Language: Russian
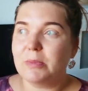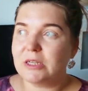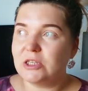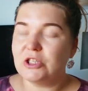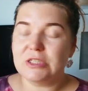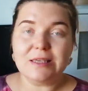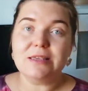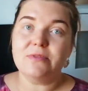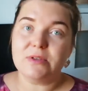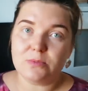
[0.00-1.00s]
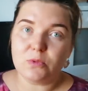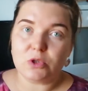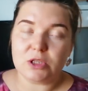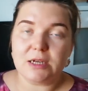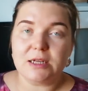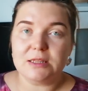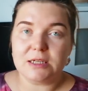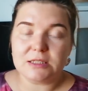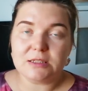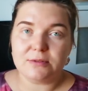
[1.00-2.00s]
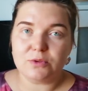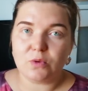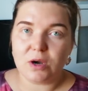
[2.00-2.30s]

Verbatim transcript: практически невозможно контактировать,